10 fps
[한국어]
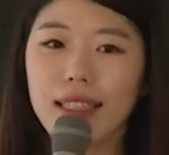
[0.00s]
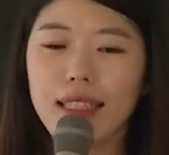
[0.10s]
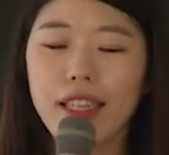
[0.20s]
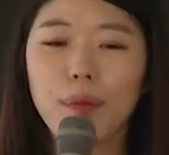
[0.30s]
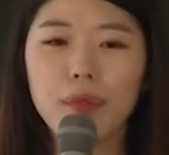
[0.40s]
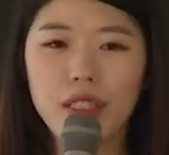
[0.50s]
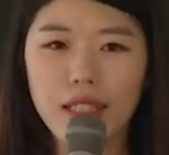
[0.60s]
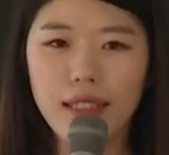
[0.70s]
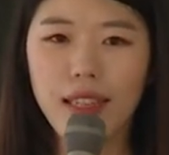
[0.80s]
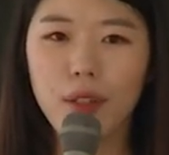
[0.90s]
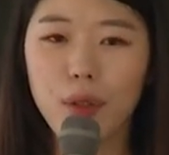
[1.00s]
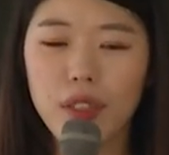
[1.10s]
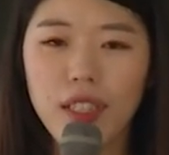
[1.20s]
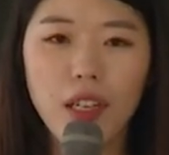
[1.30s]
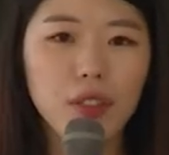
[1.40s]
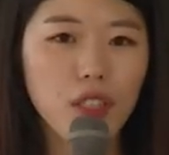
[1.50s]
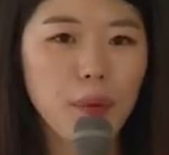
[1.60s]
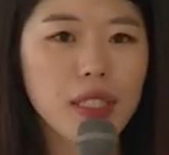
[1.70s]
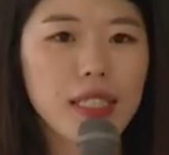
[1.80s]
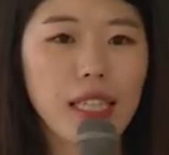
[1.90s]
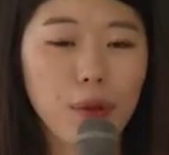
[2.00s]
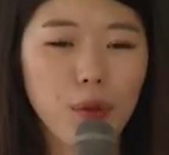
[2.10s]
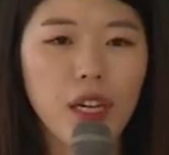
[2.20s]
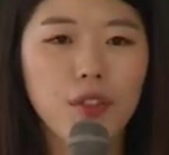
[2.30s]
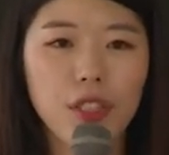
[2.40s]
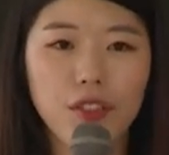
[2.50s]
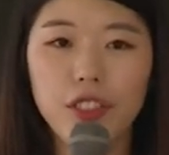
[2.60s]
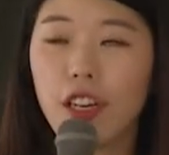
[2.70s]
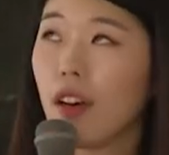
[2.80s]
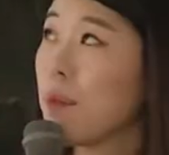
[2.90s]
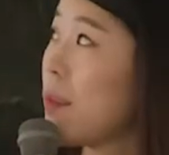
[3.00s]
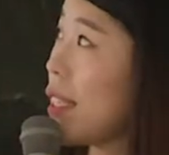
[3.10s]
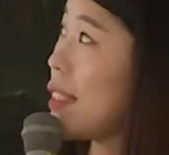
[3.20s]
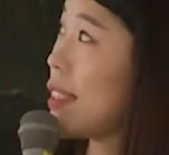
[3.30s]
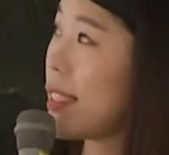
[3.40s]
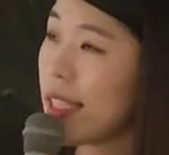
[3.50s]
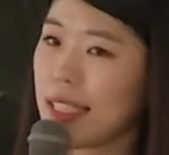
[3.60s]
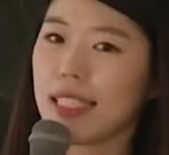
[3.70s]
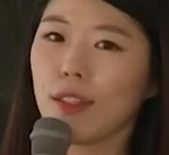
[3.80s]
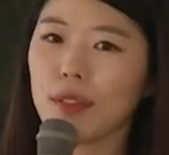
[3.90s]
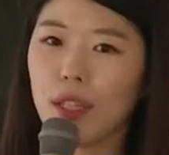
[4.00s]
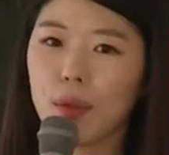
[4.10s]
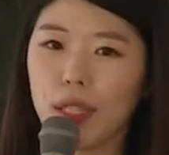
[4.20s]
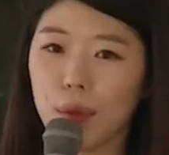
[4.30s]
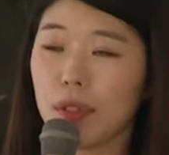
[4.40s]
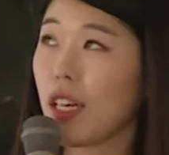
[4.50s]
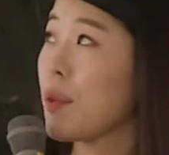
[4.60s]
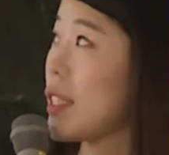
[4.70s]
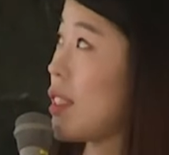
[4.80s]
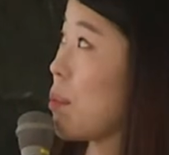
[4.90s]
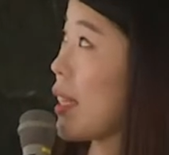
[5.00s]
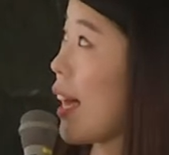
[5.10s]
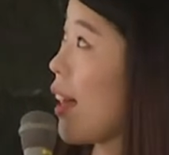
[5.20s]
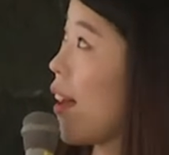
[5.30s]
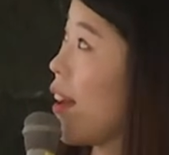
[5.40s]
기업들을 대상으로 클라우드 서비스 제공을 하고 있고요. 파스, 사스 형태로 제공을 하고 있습니다.